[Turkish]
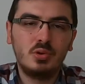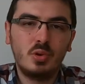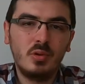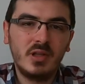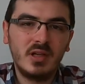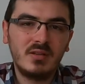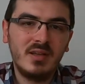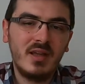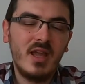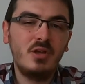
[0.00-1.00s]
Son olarak
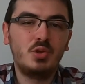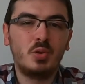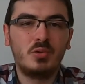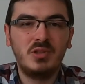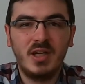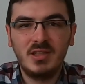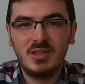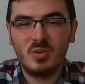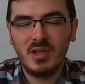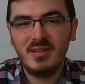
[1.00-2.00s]
da en çok
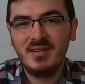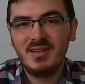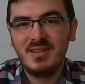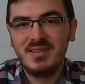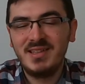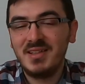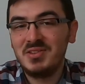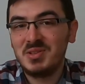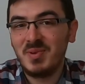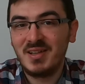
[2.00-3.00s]
yaygın olan
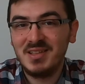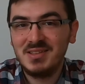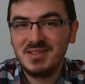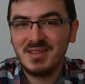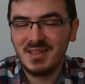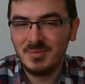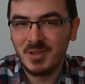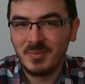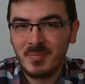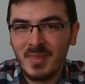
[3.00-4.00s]
yanlış bagaj
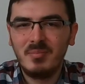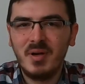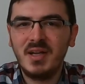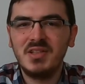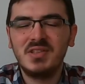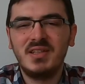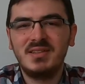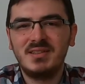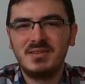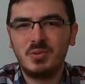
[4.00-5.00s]
alımı.
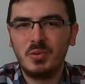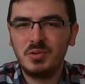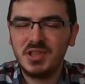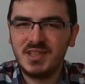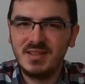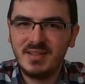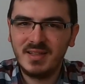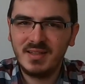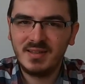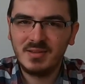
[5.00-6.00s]
Bagajlar doğru
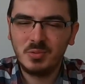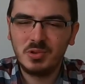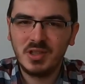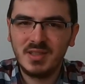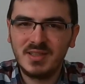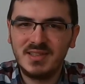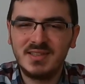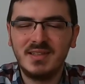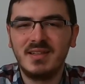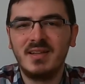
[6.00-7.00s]
şekilde uçağa
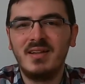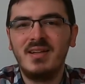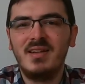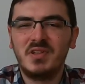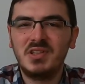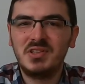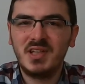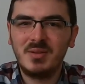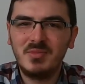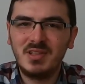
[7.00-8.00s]
gitse de varış
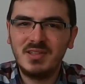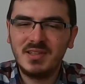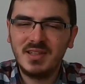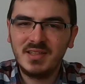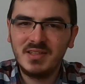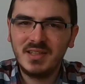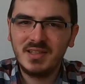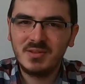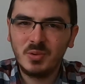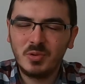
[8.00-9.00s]
terminaline de
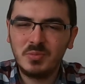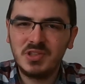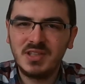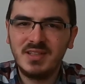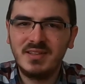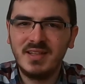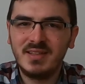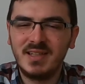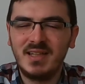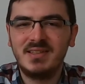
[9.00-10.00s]
yine doğru bir şekilde
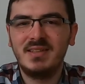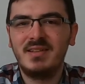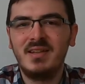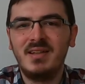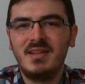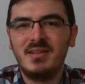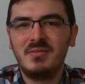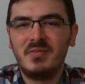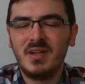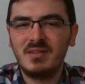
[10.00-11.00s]
gelse de
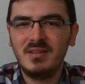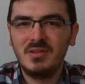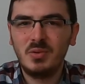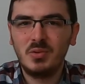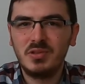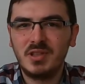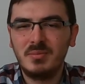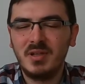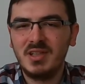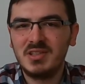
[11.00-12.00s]
farklı
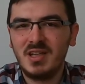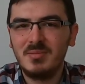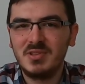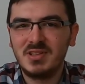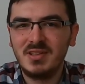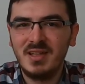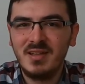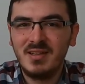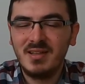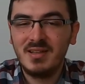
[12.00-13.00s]
yolcuların bagajı
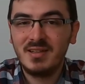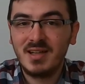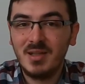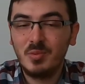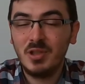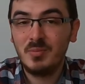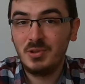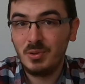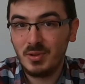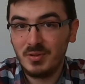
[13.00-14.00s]
almasıyla
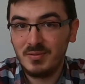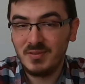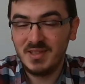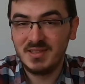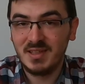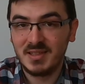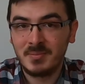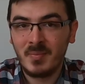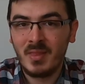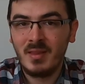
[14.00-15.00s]
kaybolabiliyor valizler.
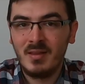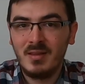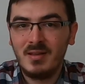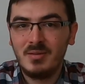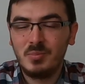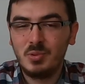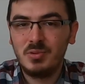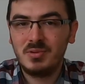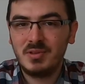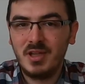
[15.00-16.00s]

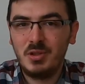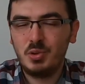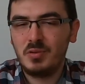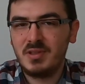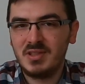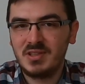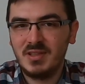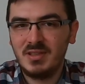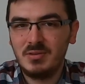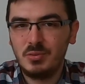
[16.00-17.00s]
Bu en çok
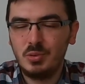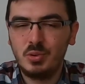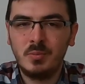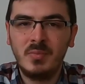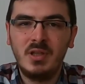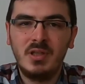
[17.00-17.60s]
rastlanan durum.